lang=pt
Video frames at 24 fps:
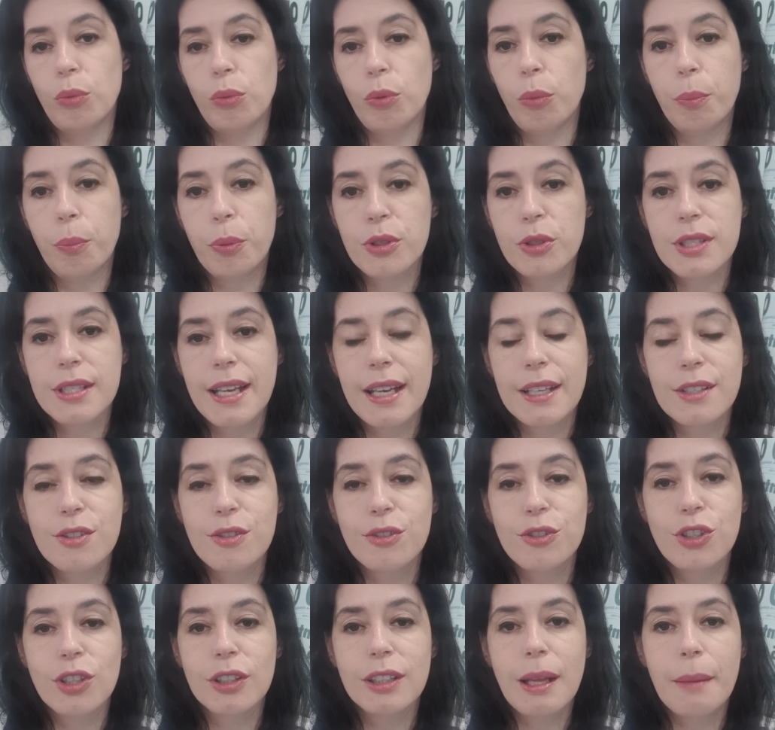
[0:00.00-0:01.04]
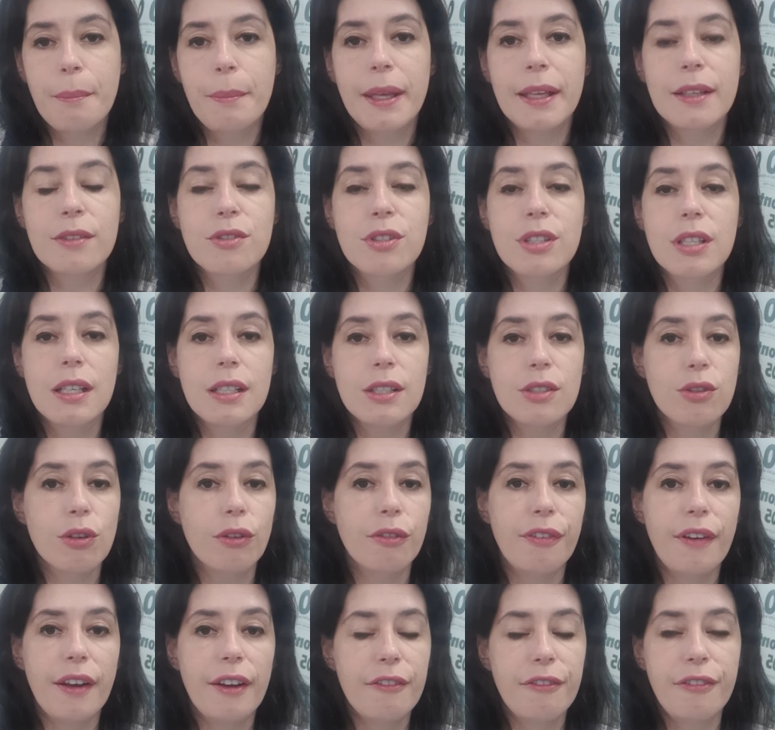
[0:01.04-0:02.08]
o processo de andamento, se eles
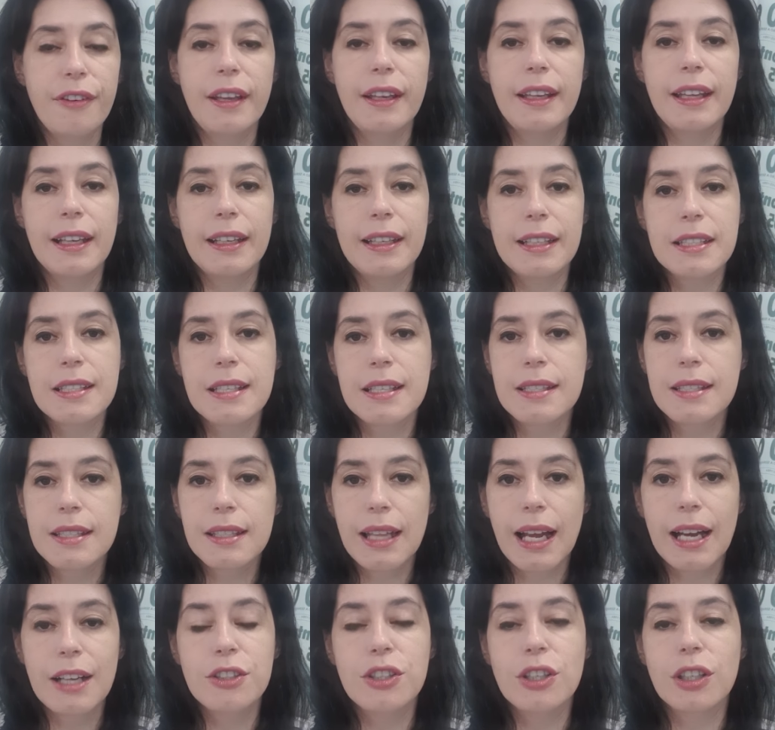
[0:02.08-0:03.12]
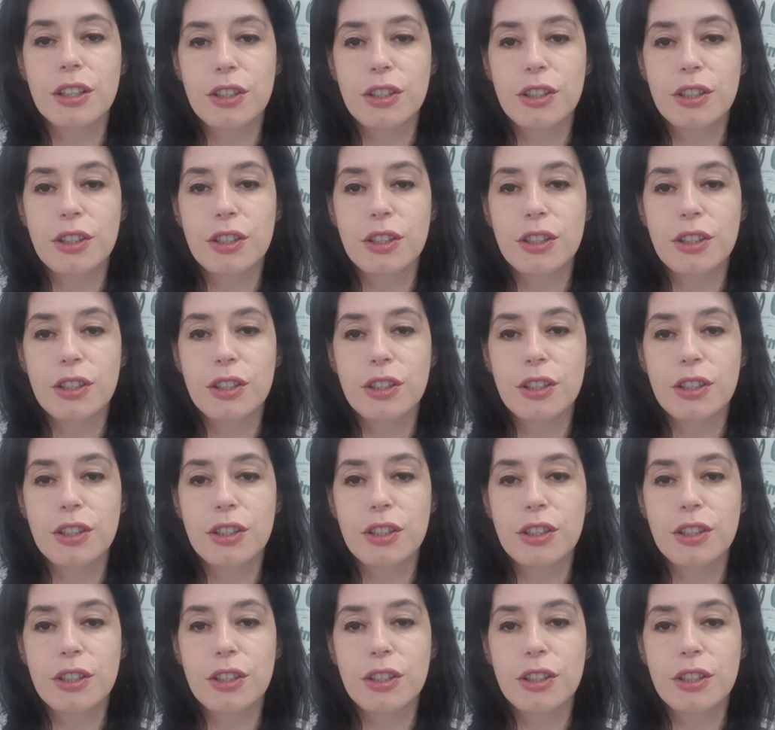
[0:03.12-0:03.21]
houver, verem a necessidade,